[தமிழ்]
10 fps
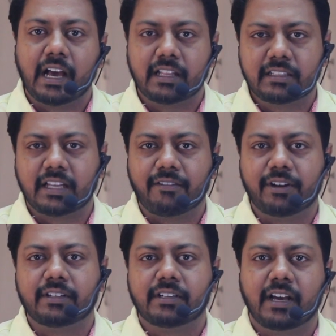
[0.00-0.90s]
அது
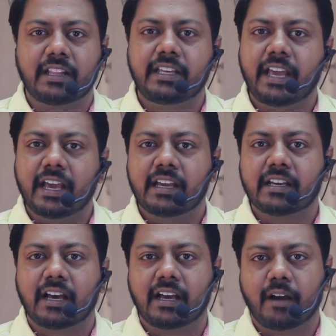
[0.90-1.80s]
தவறு அது ஏன்
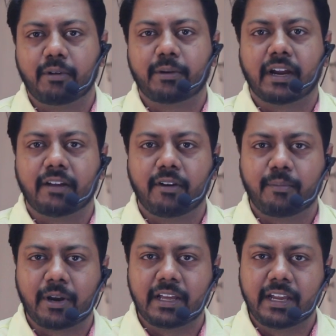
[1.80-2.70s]
அப்படி கடவா
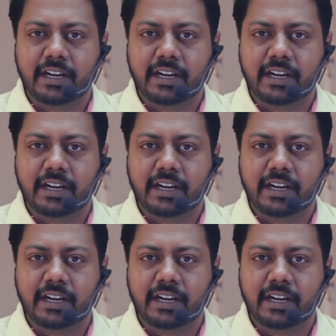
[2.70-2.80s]
பல்லை